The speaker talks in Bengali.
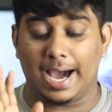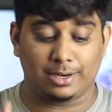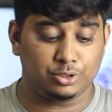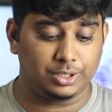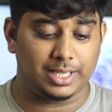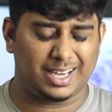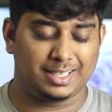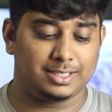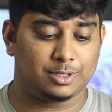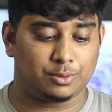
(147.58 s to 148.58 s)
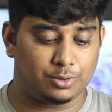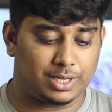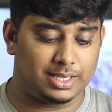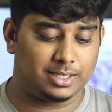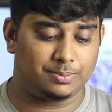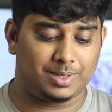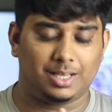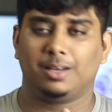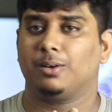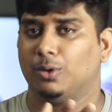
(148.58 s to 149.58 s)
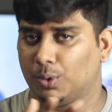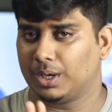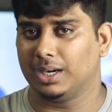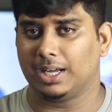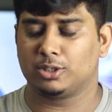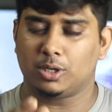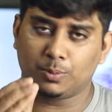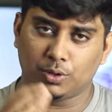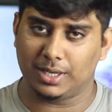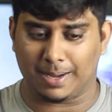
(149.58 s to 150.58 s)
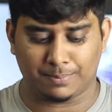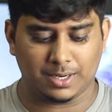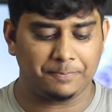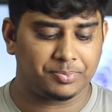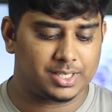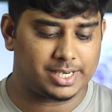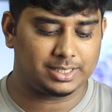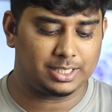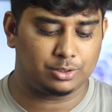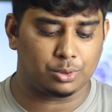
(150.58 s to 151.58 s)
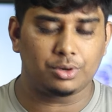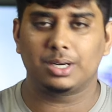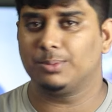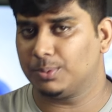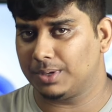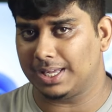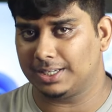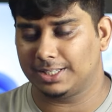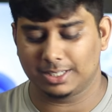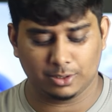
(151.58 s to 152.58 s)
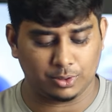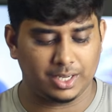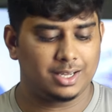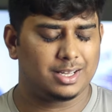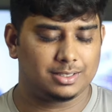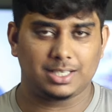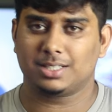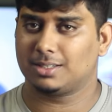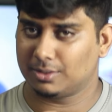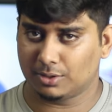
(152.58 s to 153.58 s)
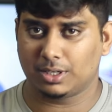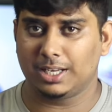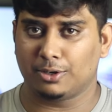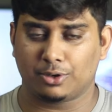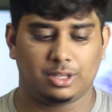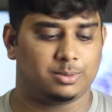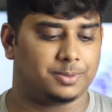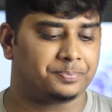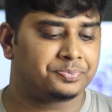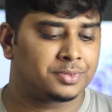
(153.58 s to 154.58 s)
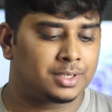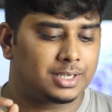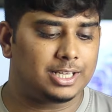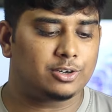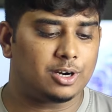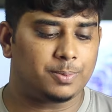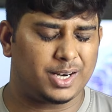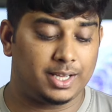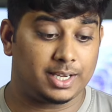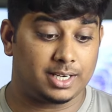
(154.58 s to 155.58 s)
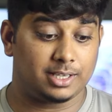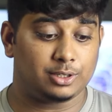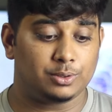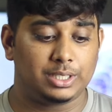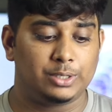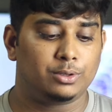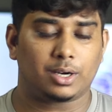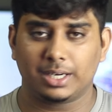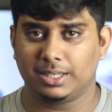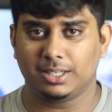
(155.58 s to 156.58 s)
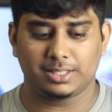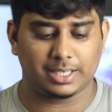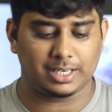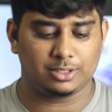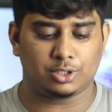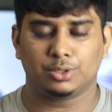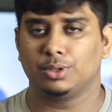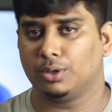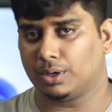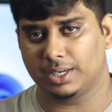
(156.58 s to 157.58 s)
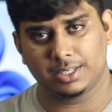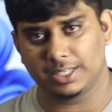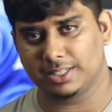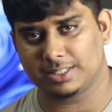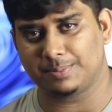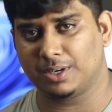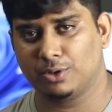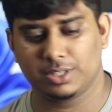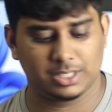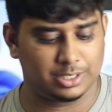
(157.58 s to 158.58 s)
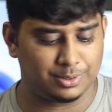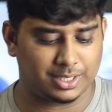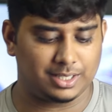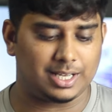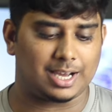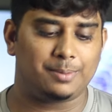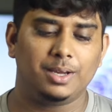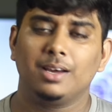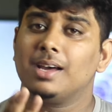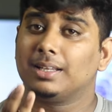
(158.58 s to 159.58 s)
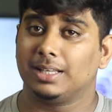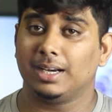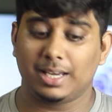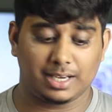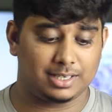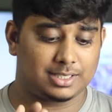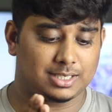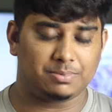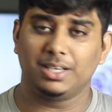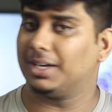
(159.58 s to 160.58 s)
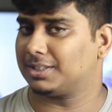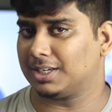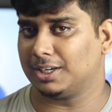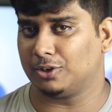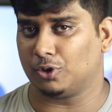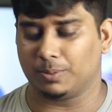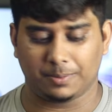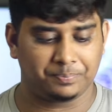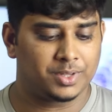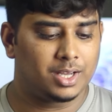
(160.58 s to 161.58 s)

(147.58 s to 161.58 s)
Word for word: আর যদি দেখেন যে কোনোটাই মানে লোকের না সবগুলোই আপনার সেক্ষেত্রে ডোন্ট রিমুভ এনিথিং করে জাস্ট ক্লিক করে দেবেন ক্লিক করার পরে এখানে কিন্তু নিউ লগ ইন ডিটেলস এখানে যতগুলো লগ ইন ডিটেলস আপনার রয়েছে সেগুলো এখানে দেখাবে দেন এখানে জাস্ট আপনি নেক্সটে ক্লিক করবেন